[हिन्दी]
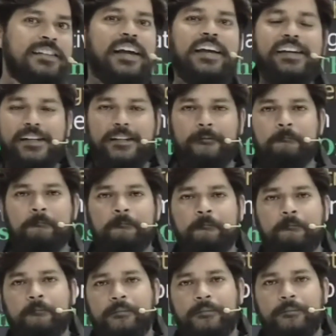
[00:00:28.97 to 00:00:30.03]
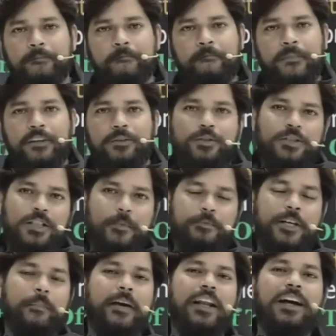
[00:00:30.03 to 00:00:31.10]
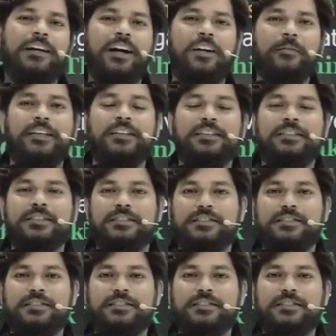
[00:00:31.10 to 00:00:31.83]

जाएगी तो सबसे पहला काम है